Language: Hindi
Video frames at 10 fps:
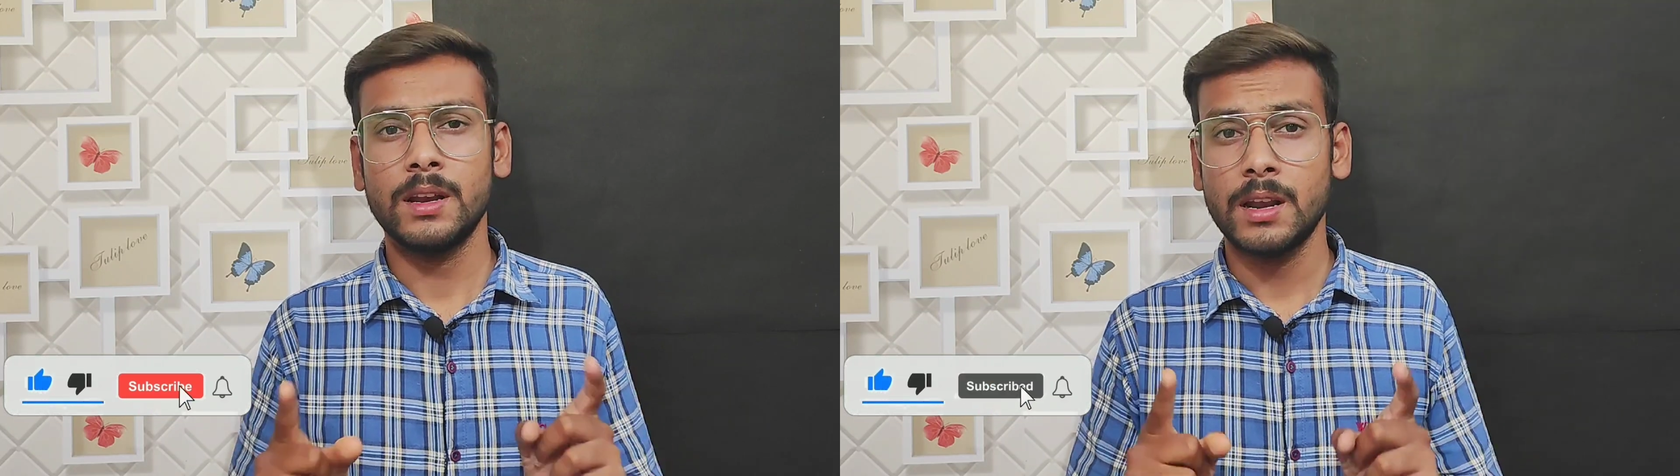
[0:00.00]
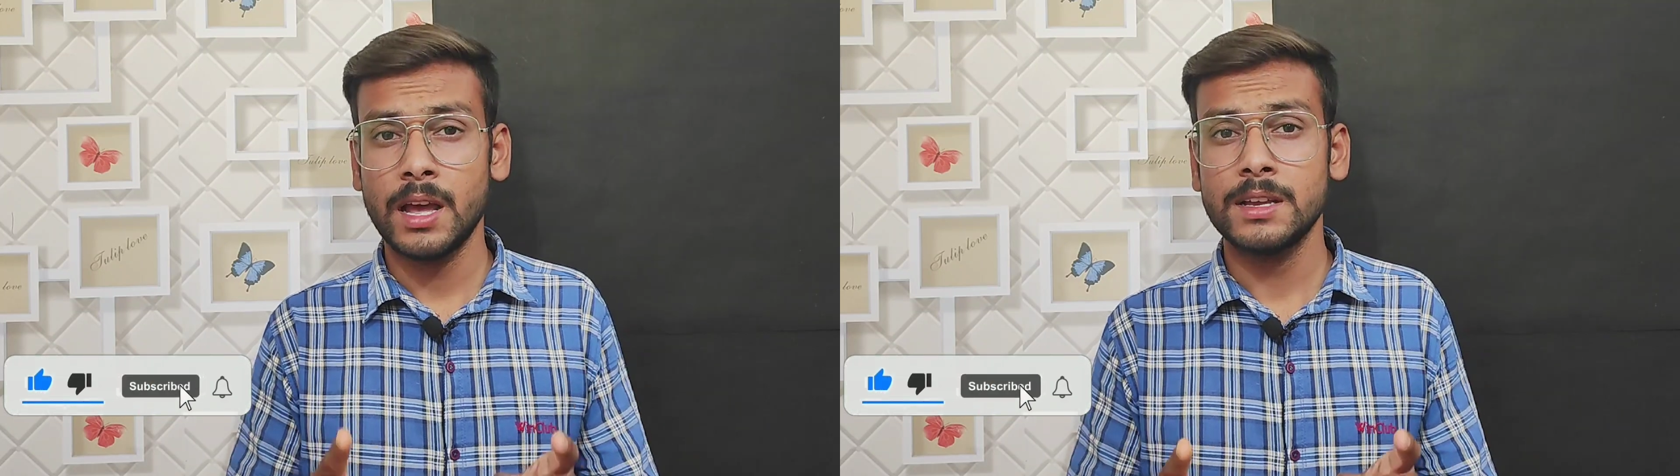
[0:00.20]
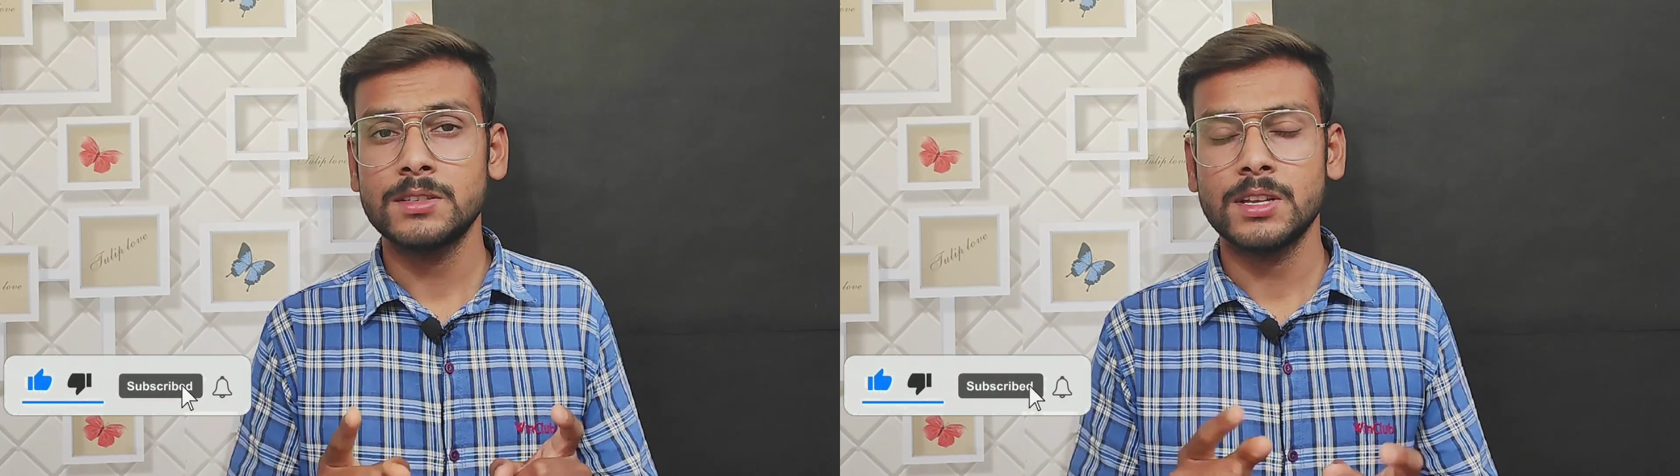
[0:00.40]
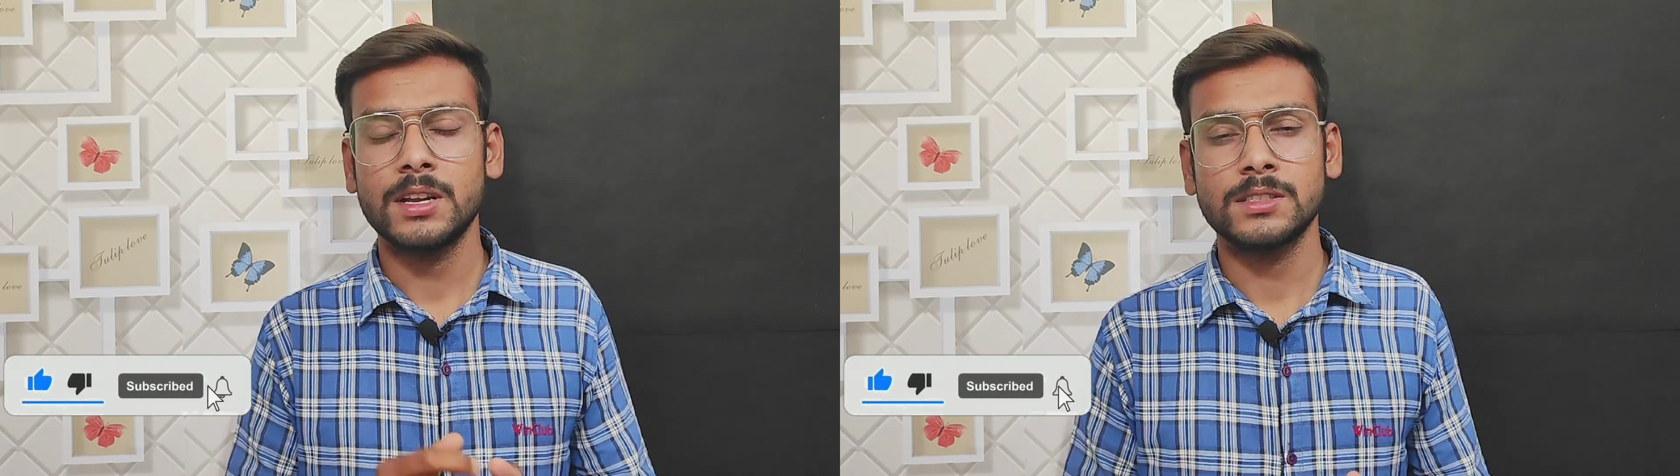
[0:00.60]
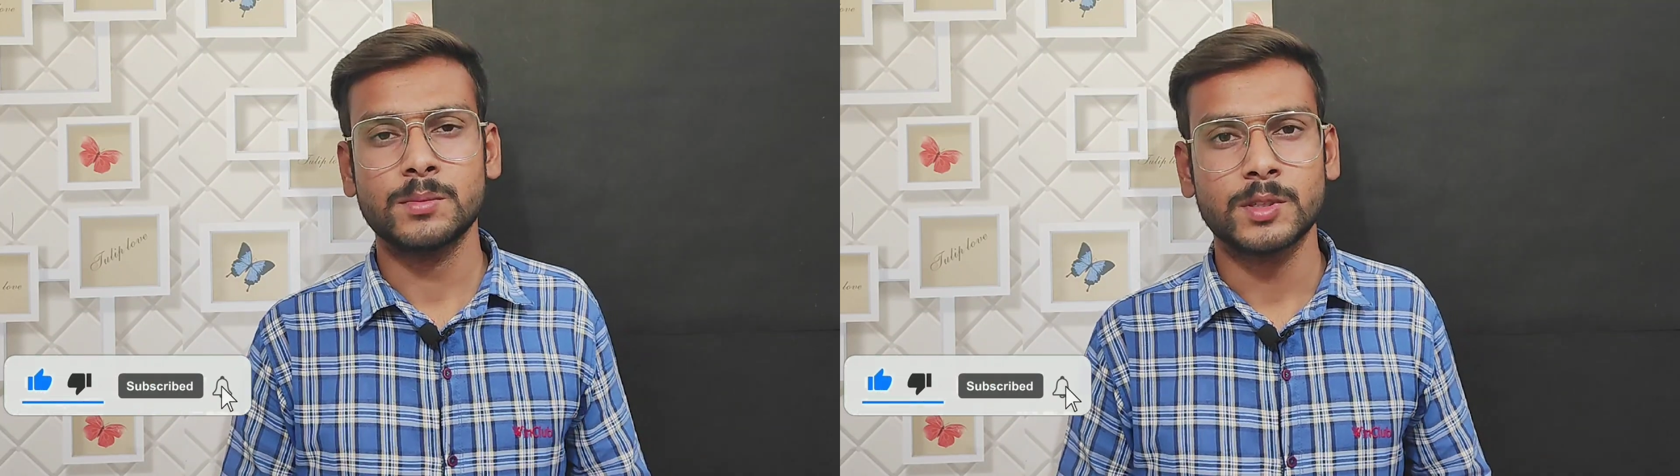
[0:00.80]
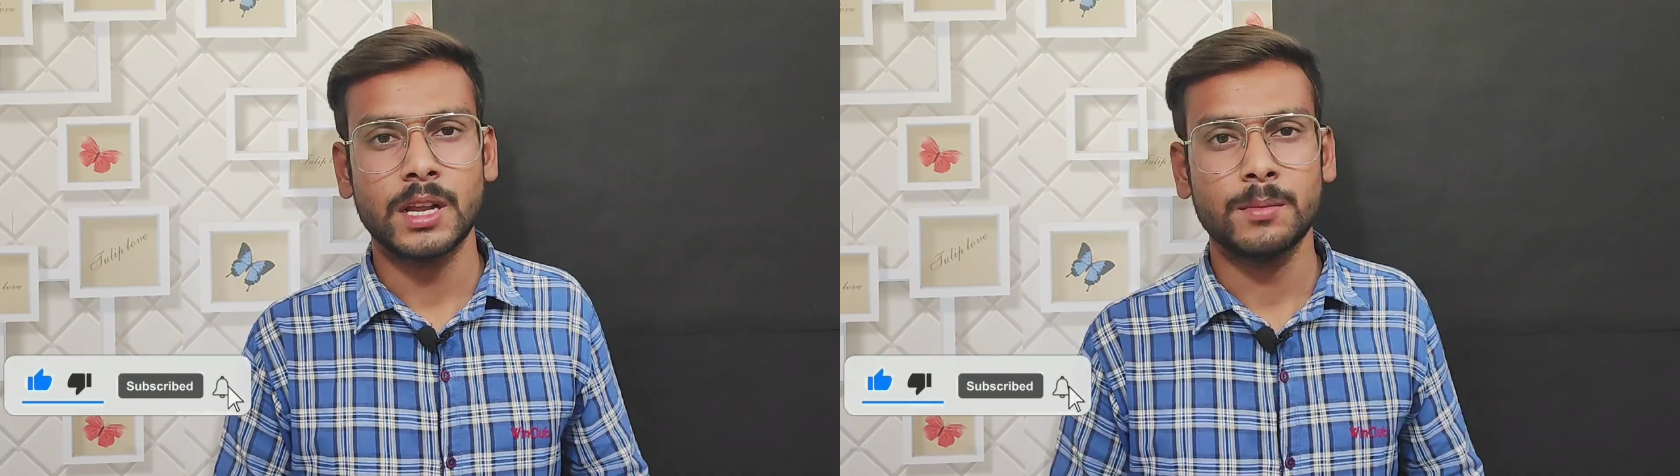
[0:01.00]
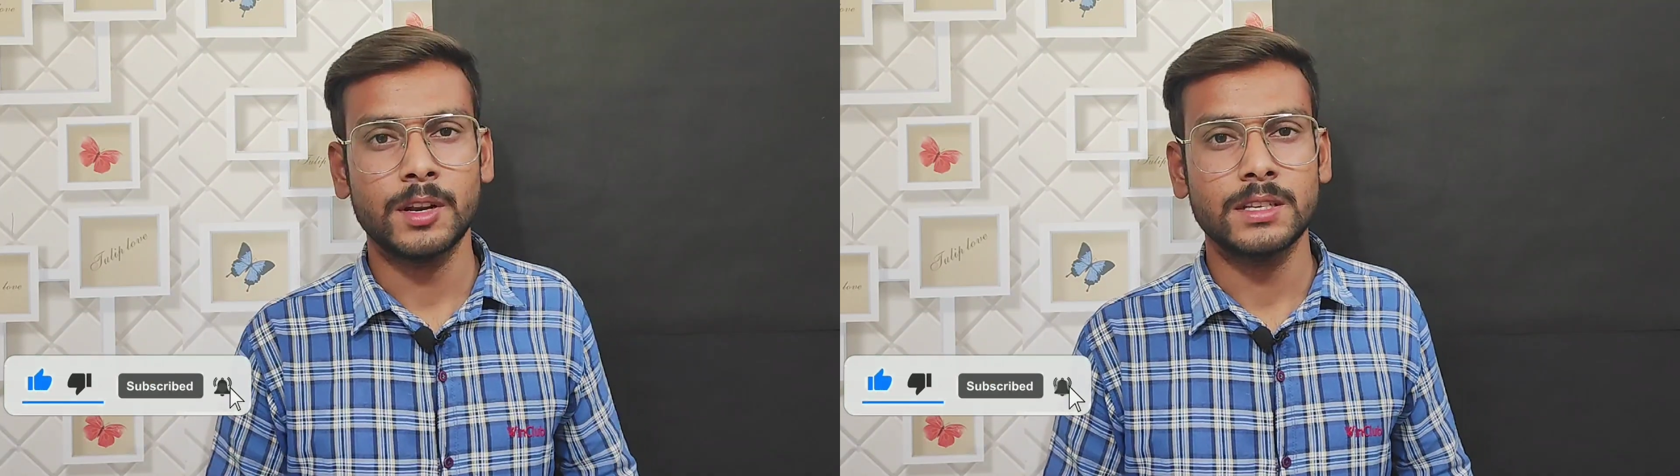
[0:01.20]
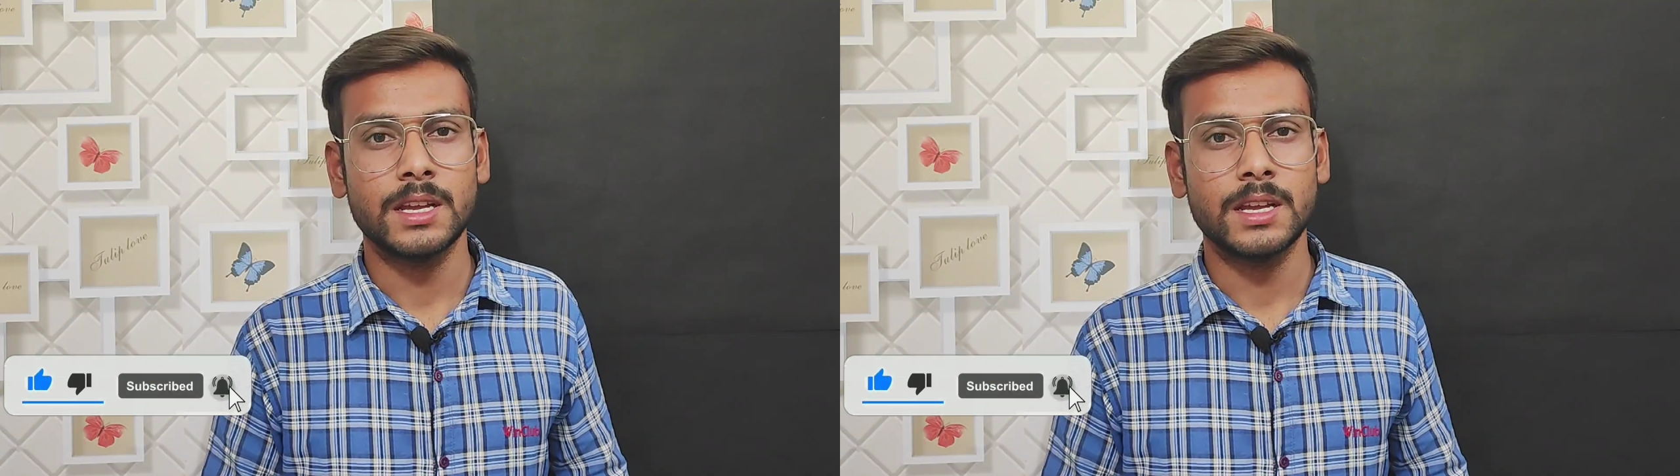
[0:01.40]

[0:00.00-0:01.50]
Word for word: लाइक शेयर एंड सब्सक्राइब करके